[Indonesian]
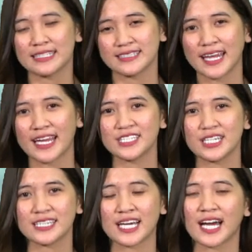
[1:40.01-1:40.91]
Saya
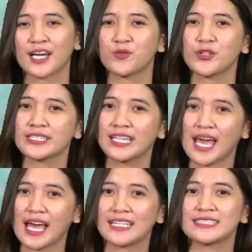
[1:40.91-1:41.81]
Angelita Karwur
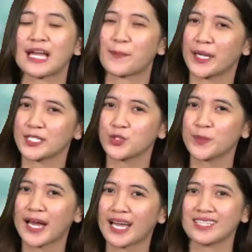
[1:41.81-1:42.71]
dan sampai
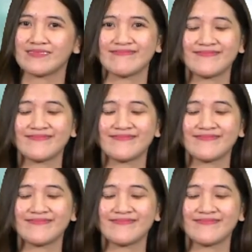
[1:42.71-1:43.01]
jumpa.